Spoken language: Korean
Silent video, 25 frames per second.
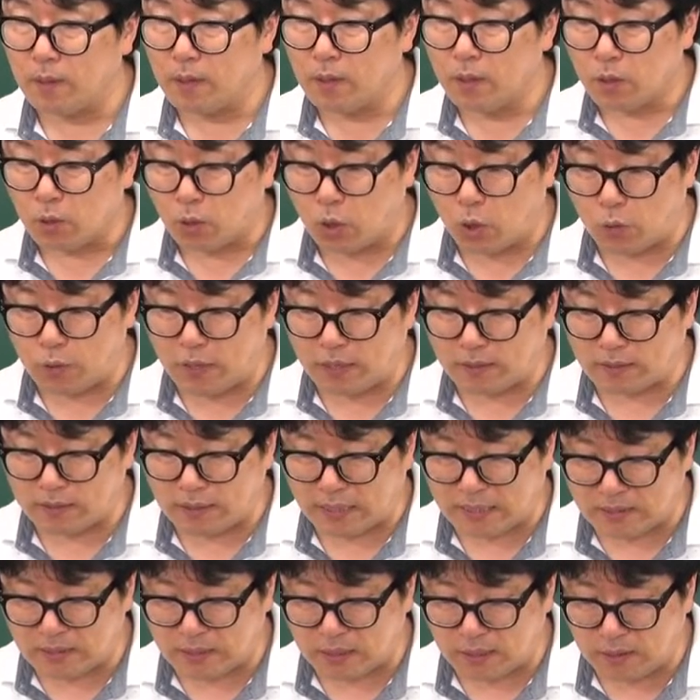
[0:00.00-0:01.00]
그러고 나서
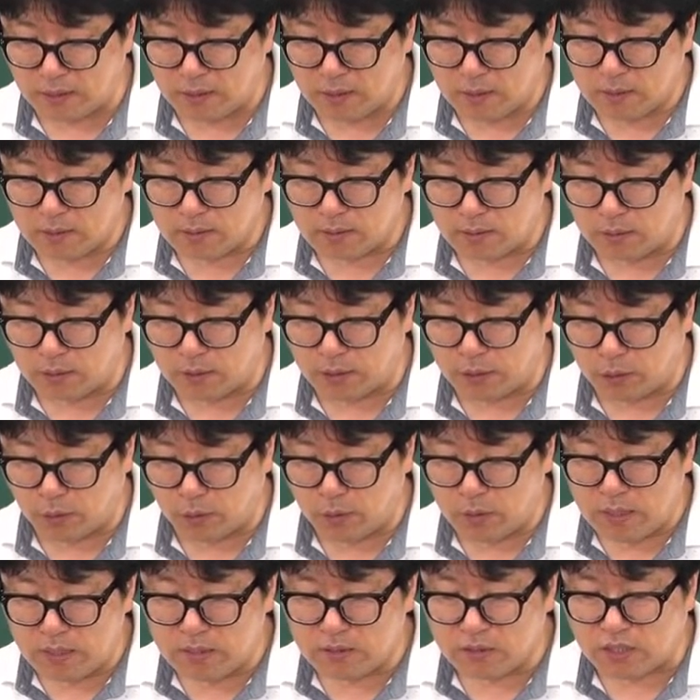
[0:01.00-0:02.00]
다시
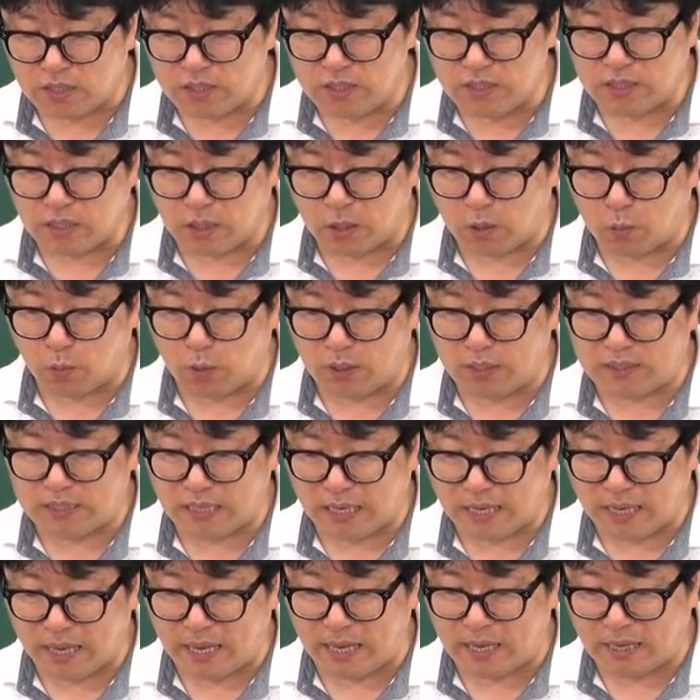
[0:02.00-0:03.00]
을이요 진정한
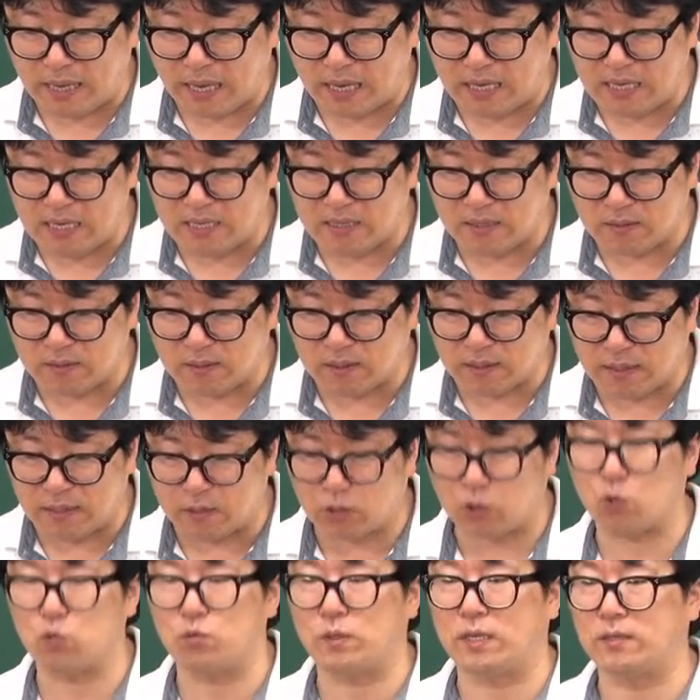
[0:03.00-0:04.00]
권리자 A에게 이전 등기를
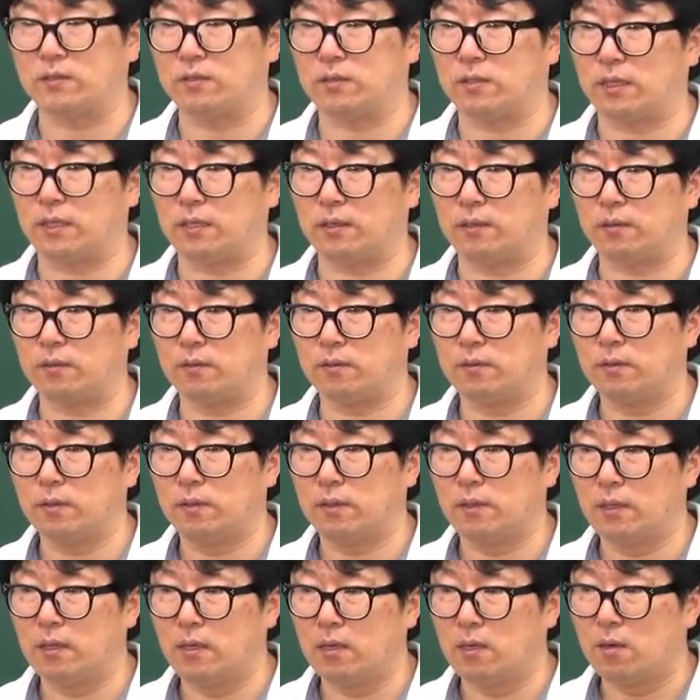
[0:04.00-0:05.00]
청구하는 거예요.
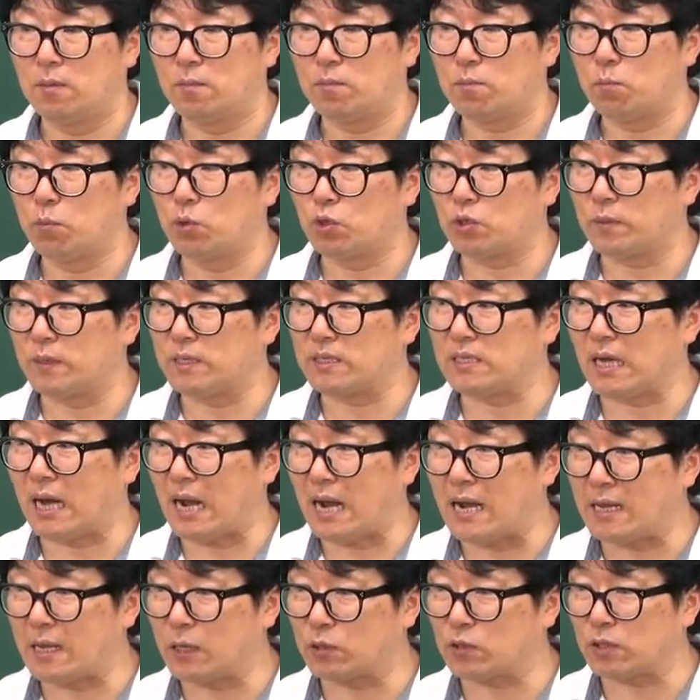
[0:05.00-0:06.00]
무슨 말인지
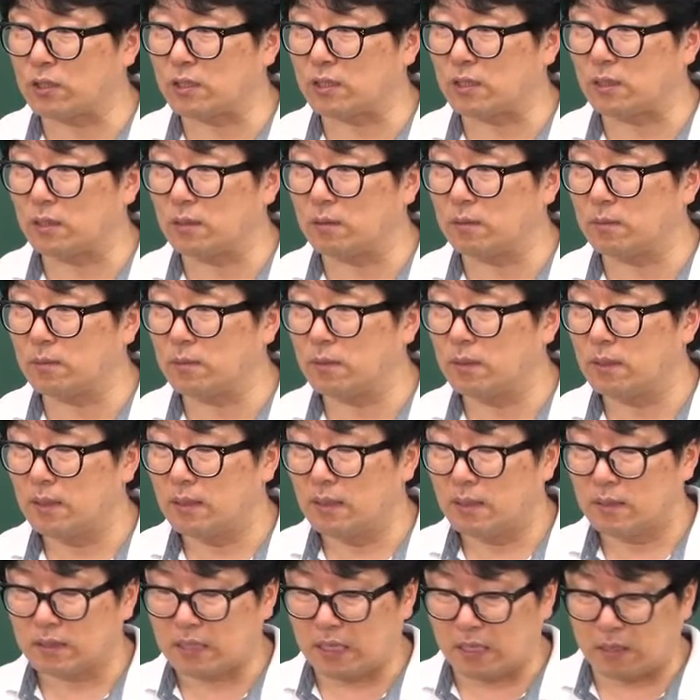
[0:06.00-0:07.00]
알겠죠 지금?
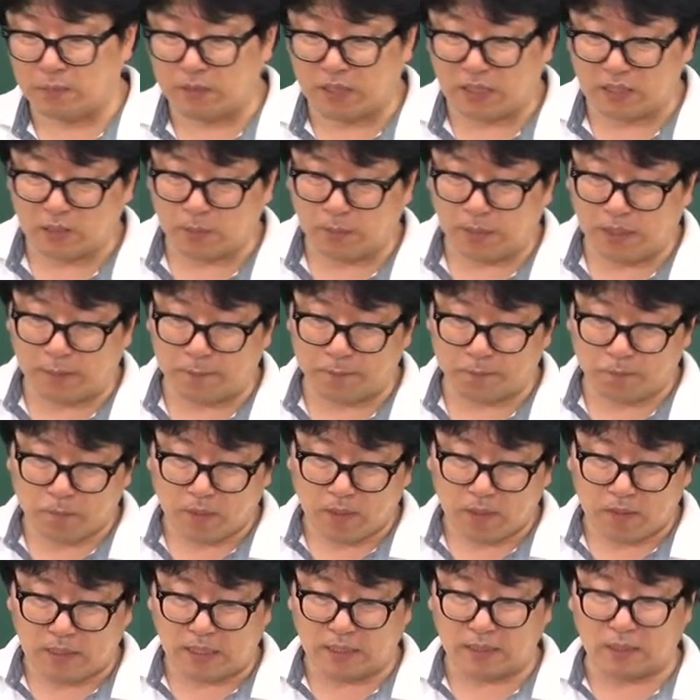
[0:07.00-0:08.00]
자 그럼 다시 봐
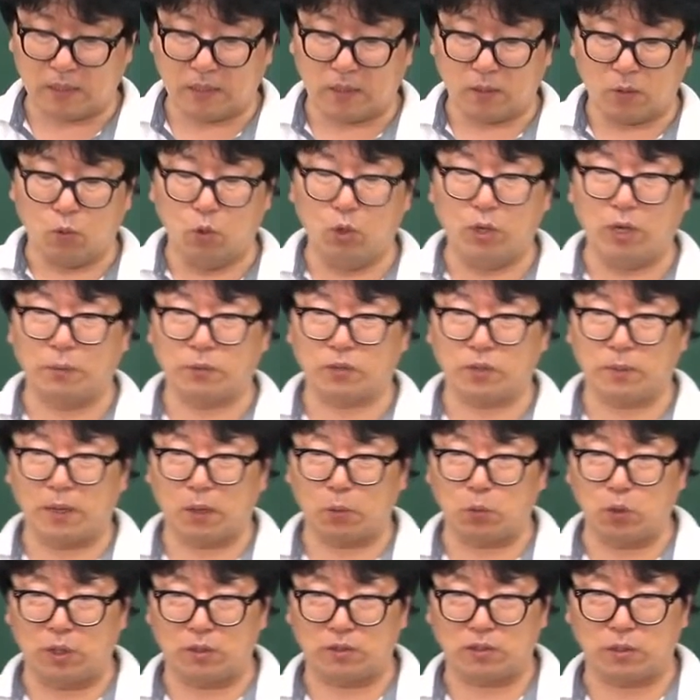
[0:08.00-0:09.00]
다시 위에부터 봐
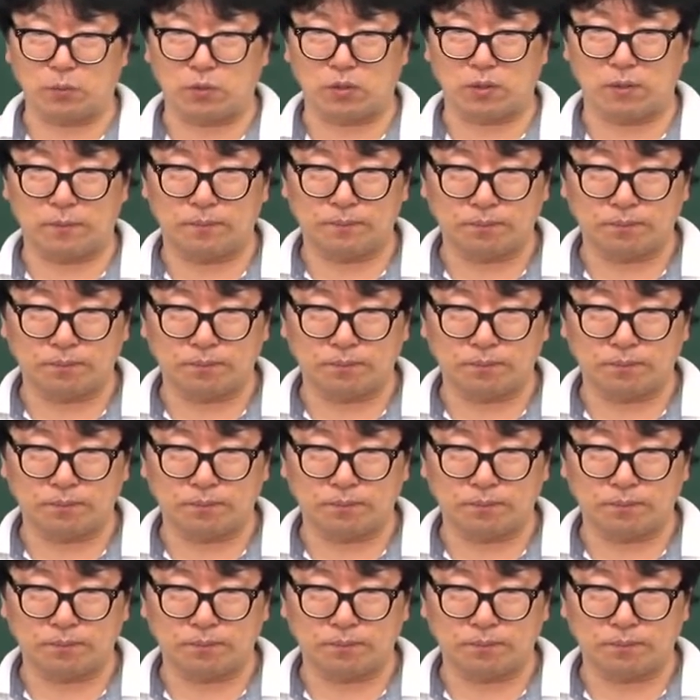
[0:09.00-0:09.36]
위에서부터